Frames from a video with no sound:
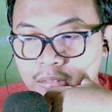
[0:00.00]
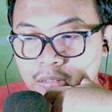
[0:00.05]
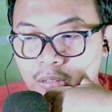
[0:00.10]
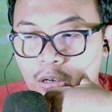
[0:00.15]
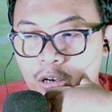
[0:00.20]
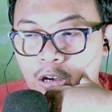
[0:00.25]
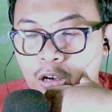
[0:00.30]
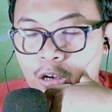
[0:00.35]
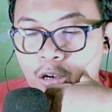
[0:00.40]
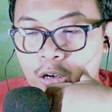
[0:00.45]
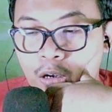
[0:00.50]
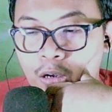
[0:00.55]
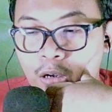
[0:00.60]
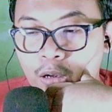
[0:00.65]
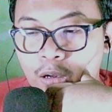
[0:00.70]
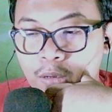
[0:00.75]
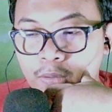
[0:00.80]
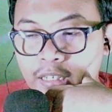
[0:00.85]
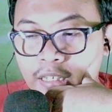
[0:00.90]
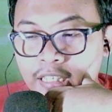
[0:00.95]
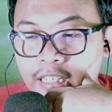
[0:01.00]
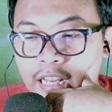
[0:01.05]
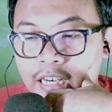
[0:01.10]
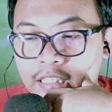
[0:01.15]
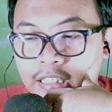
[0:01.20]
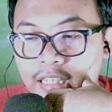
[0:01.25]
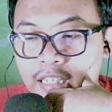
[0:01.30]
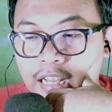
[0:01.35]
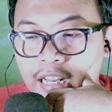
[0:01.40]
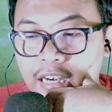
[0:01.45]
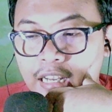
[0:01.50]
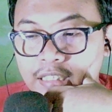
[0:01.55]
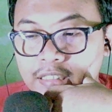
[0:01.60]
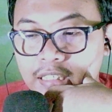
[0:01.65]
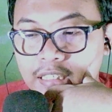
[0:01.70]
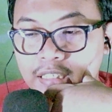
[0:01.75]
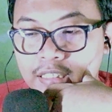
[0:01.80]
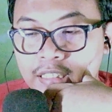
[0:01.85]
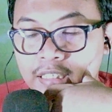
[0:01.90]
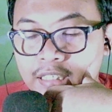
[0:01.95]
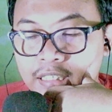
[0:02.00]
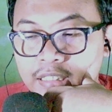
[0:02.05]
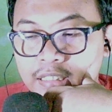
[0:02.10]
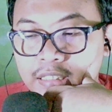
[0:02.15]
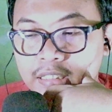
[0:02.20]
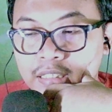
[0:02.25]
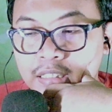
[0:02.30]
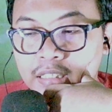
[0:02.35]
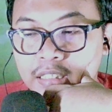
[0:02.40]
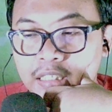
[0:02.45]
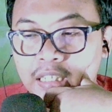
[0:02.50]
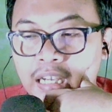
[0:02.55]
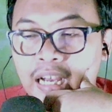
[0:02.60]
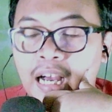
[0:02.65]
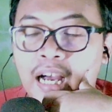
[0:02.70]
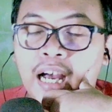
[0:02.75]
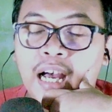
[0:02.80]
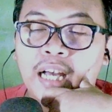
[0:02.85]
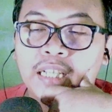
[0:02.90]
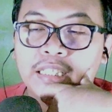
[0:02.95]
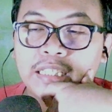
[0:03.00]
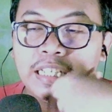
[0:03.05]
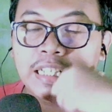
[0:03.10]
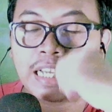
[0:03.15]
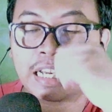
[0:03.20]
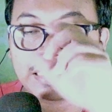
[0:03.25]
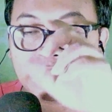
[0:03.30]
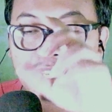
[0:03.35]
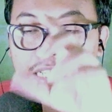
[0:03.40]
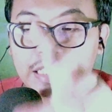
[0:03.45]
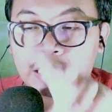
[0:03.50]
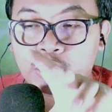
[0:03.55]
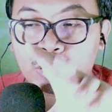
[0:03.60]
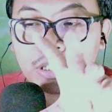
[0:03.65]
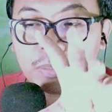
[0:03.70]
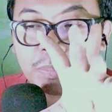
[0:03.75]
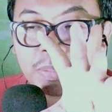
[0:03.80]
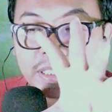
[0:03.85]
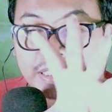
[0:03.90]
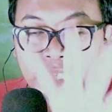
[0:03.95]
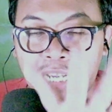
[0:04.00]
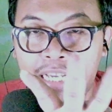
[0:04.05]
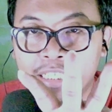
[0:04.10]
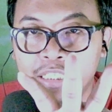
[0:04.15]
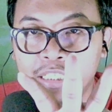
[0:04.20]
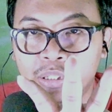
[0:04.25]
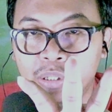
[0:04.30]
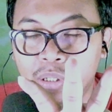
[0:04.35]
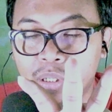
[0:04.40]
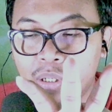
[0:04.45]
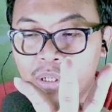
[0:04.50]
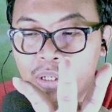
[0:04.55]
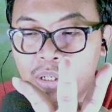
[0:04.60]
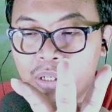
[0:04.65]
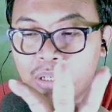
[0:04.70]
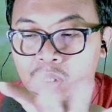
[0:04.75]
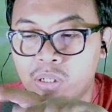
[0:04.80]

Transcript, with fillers: Oh, jadi karakter-karakternya ah, jadi kata-kata itu dipecah gitu loh.